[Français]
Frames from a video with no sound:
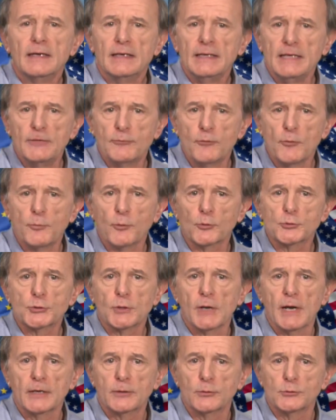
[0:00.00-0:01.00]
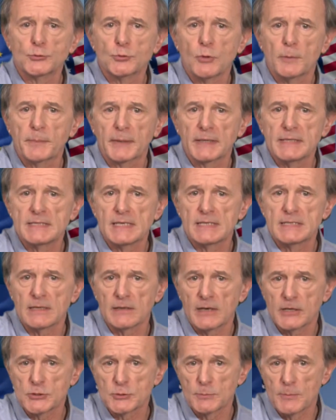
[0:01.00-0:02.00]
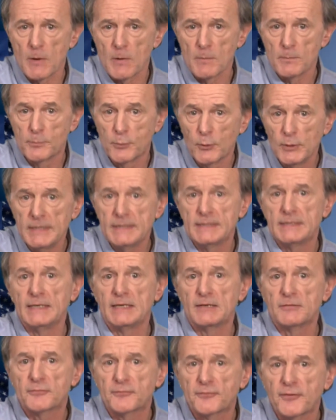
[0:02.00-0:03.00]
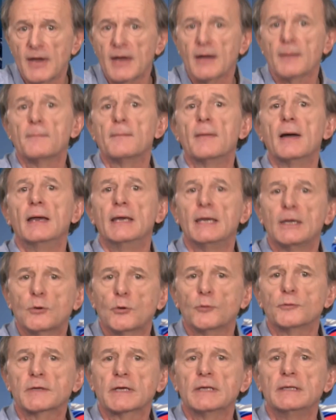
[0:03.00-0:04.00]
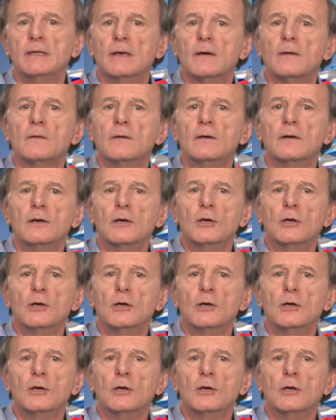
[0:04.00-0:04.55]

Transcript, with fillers: Il faut pour cela que soient prises des engagements politiques fermes et contraignants